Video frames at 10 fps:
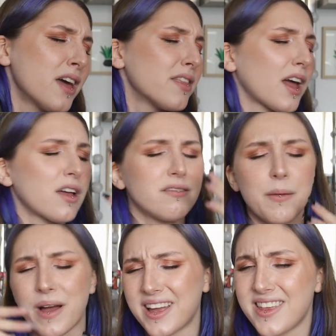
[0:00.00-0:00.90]
de,
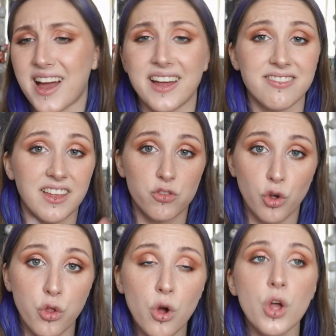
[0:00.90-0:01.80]
maquillaje, de
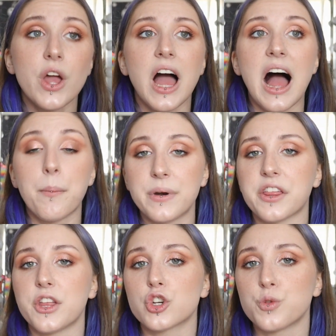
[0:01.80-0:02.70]
todo, a
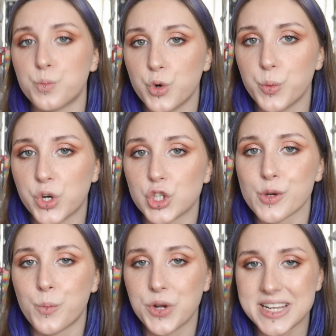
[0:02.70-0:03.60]
precios muy
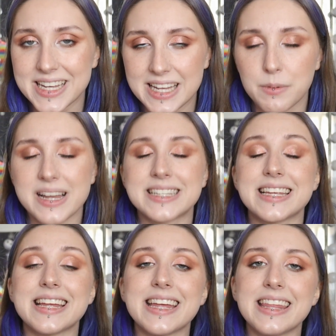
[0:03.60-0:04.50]
buenos, muy
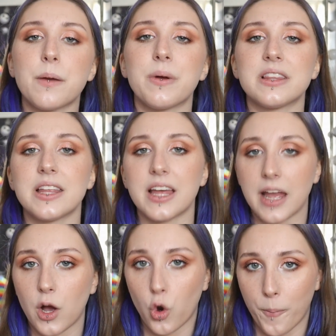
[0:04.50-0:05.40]
asequibles y depende de
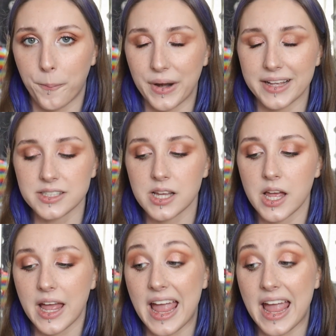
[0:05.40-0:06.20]
qué compres,